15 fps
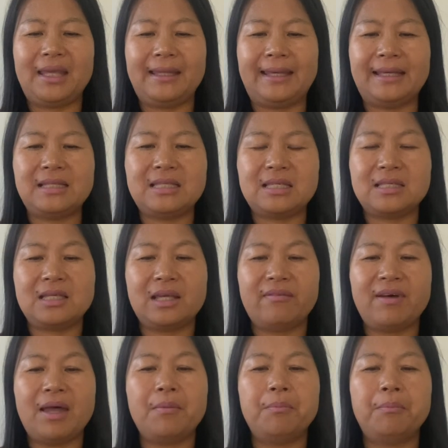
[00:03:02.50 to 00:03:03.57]
年几千
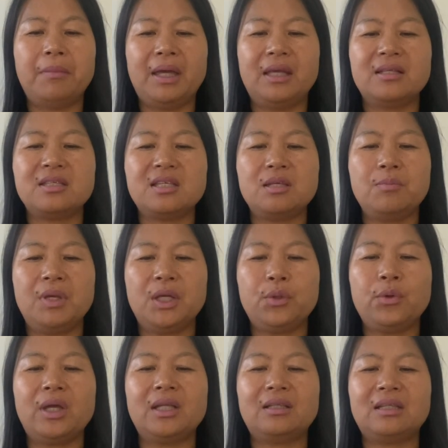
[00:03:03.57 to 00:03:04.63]
万。美其名
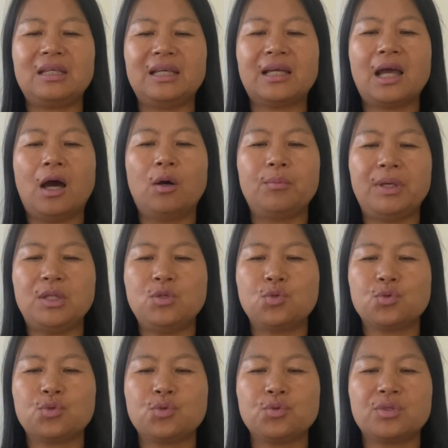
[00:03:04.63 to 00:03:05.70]
曰提高民
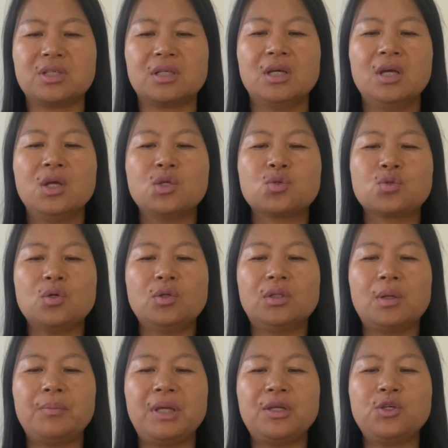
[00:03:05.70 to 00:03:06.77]
族素质，所有
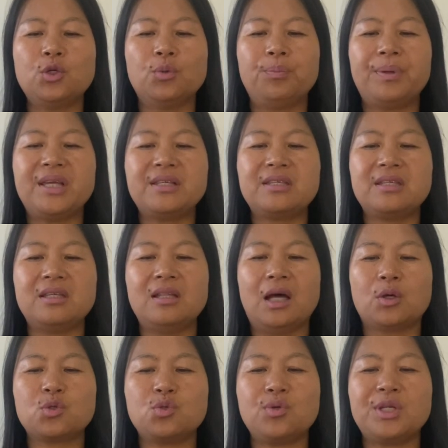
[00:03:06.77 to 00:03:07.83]
的民众被洗
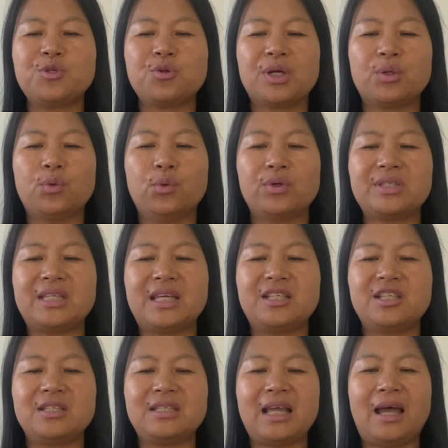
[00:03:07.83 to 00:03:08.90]
脑宣传裹挟
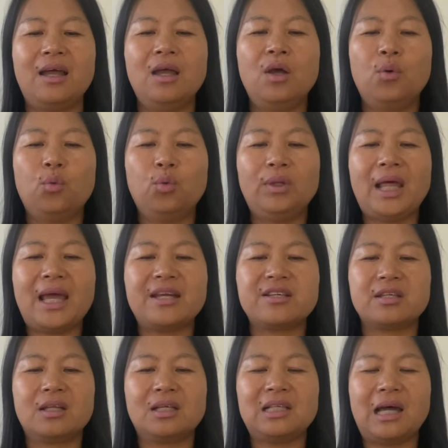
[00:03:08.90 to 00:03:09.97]
之下，无奈
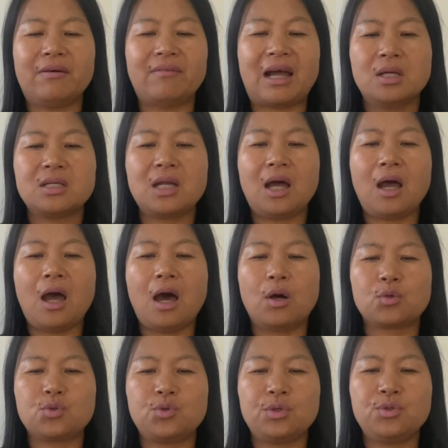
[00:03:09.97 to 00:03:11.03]
只能让娃上
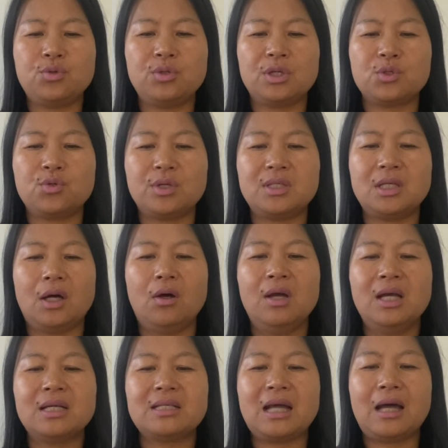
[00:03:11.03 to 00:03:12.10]
好学区的学校，
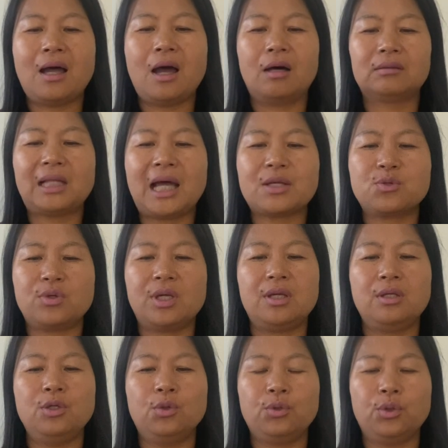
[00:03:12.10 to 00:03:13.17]
上好大学。
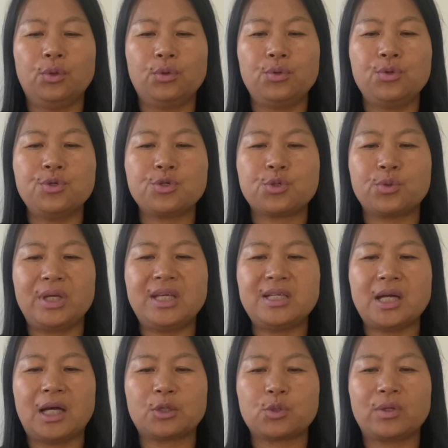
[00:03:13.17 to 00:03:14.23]
又由于水
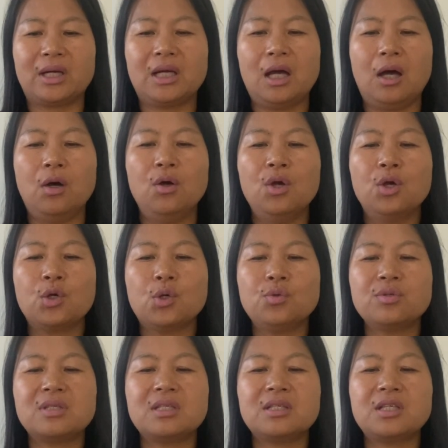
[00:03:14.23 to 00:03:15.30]
涨船高，
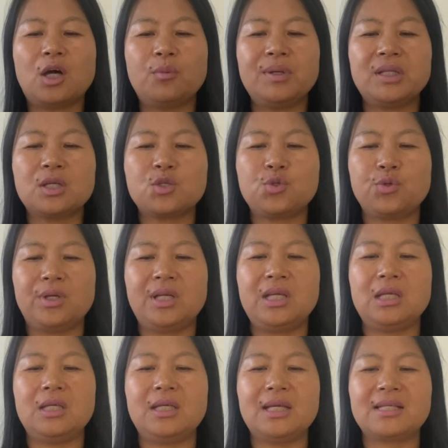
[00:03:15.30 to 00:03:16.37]
公司招聘的学
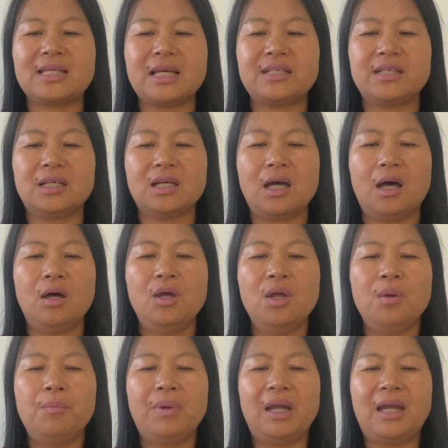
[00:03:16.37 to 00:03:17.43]
历也在升高。
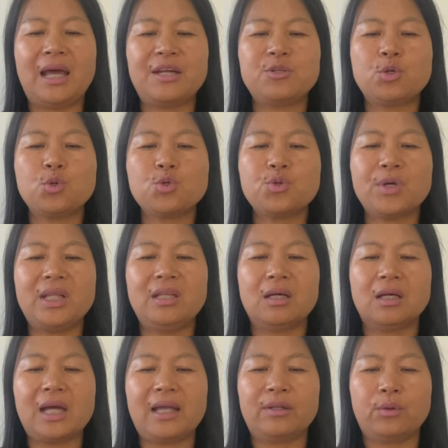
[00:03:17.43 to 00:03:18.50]
本来中专
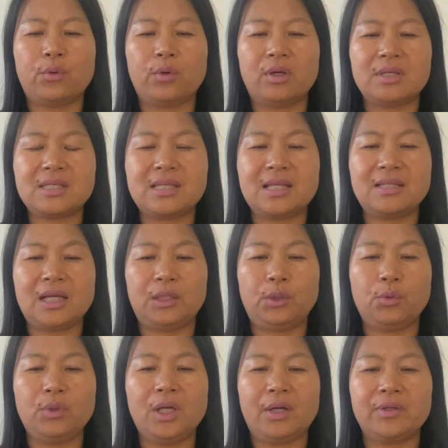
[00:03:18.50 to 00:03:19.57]
能干的活，现在
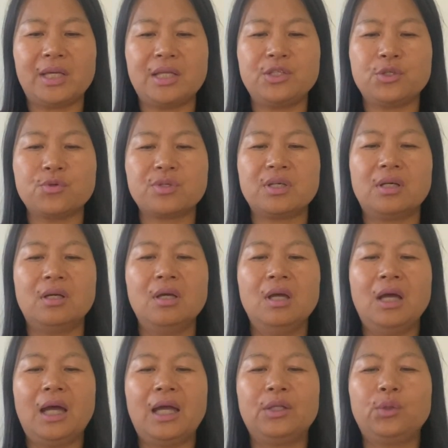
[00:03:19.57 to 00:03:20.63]
都要研究生。
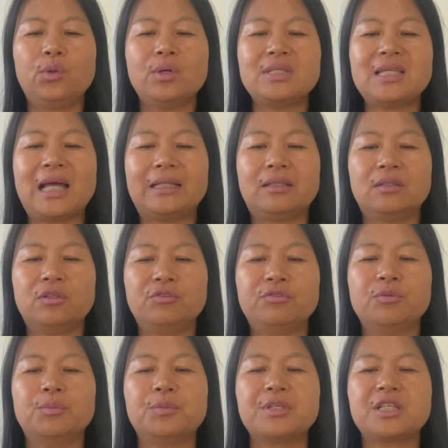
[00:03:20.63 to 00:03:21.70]
很多家庭的
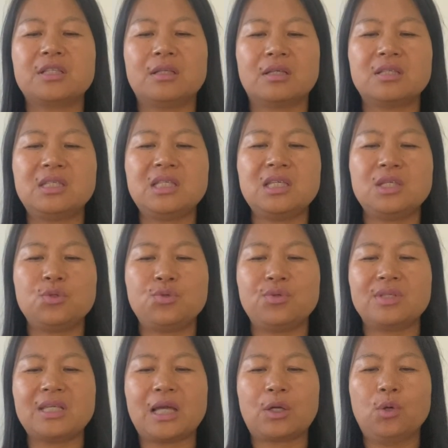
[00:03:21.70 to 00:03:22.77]
父母只能继
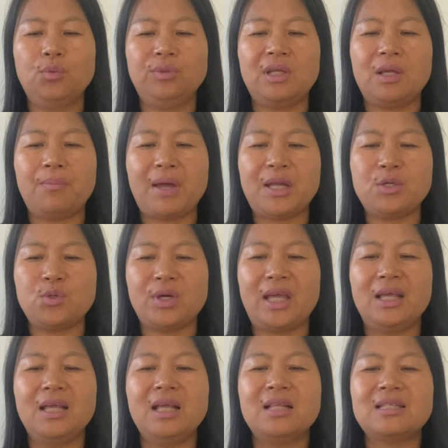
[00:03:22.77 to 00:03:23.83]
续在工地搬
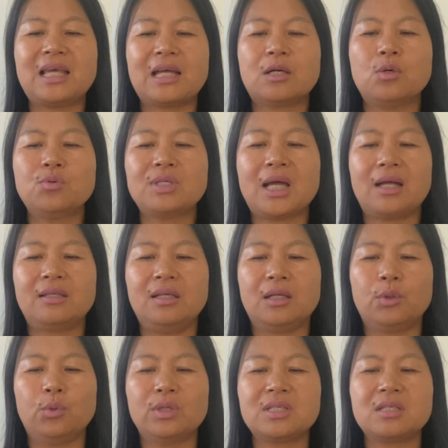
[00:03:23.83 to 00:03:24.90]
砖，在工厂
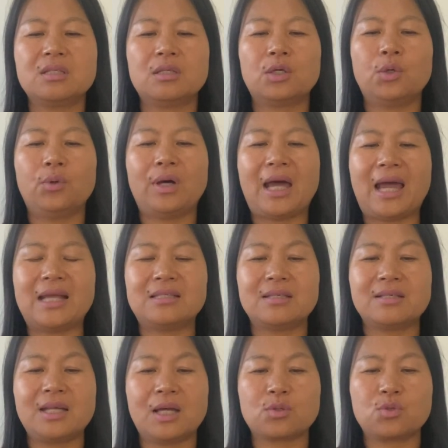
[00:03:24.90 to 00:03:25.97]
拧螺丝，供孩子
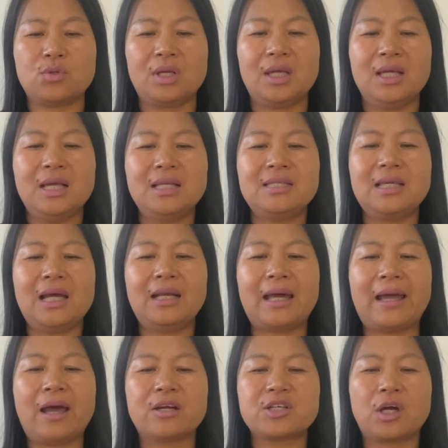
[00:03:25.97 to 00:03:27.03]
上学，将
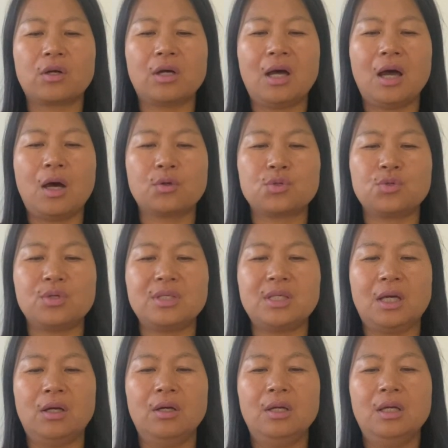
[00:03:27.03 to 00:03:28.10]
来还找个好学
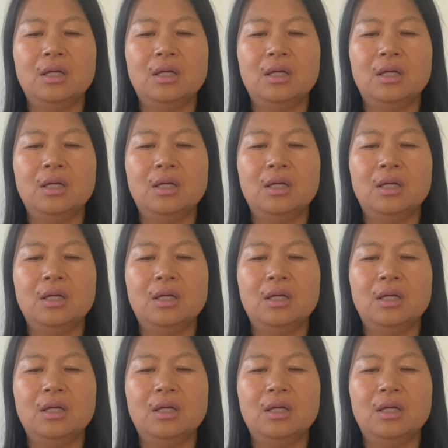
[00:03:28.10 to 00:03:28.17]
校。